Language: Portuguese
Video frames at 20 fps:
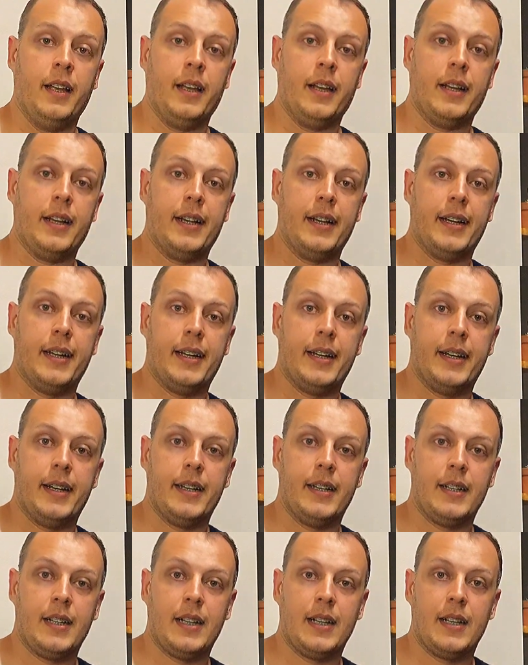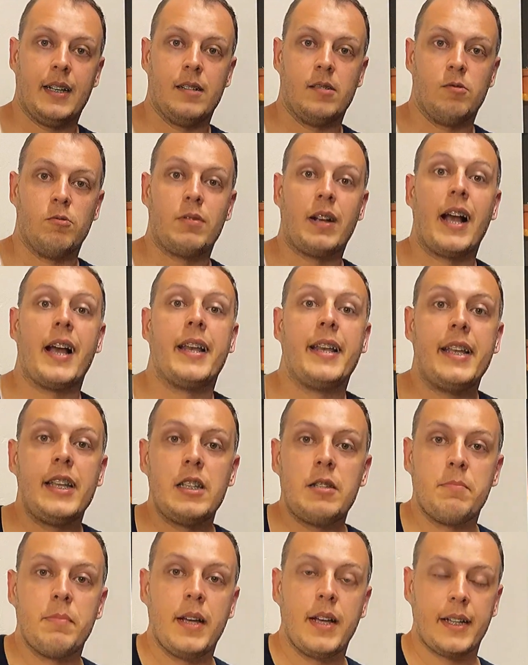uh, uh, um
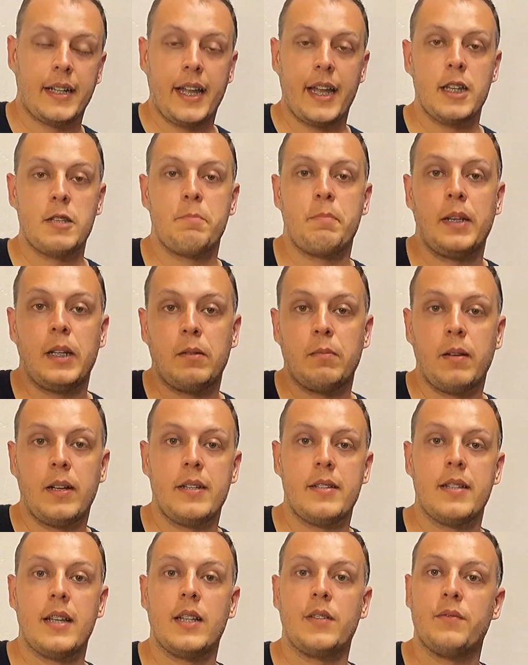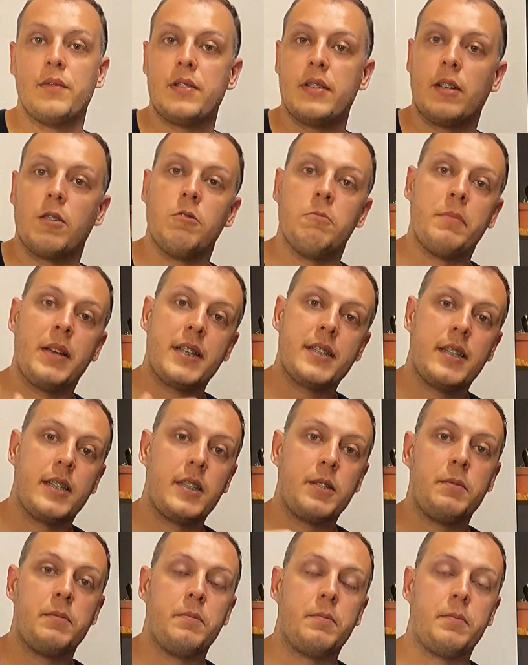carisma, que é espiritualizado, você começa a
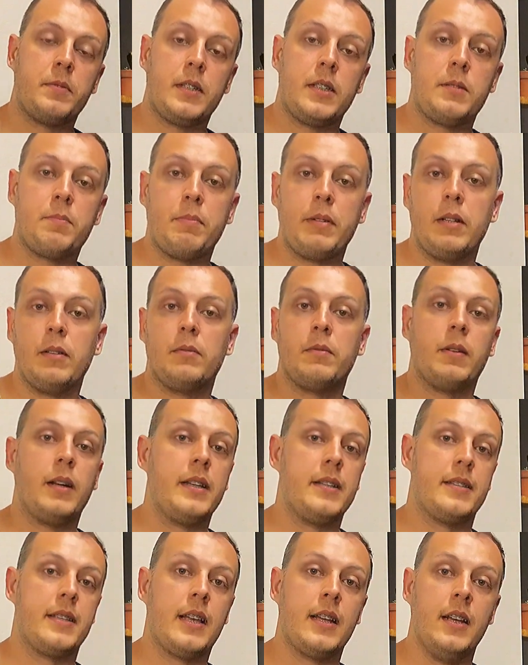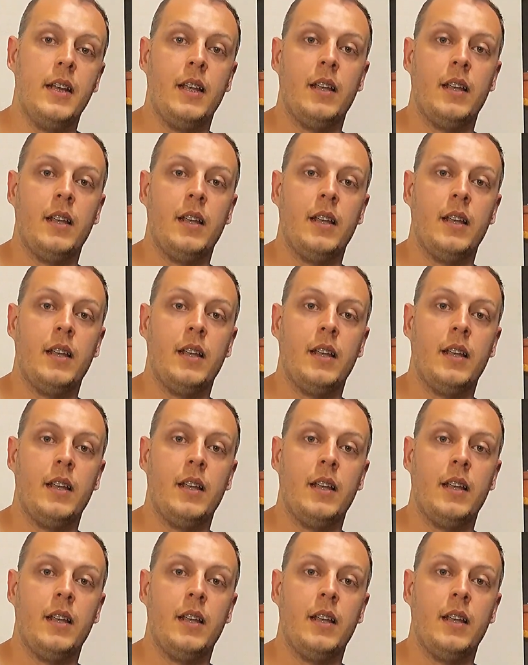se espiritualizar.